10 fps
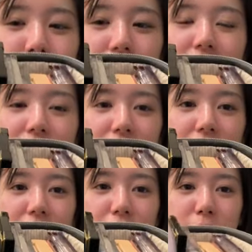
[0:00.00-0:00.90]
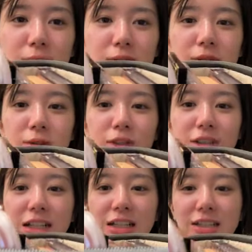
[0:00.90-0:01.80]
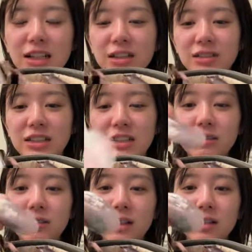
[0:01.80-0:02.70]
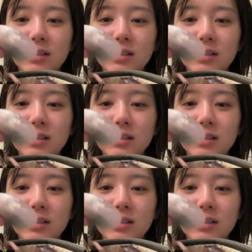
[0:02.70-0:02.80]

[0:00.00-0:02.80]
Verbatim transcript: 浮いちゃってるもん、このゆきりんさんのチークが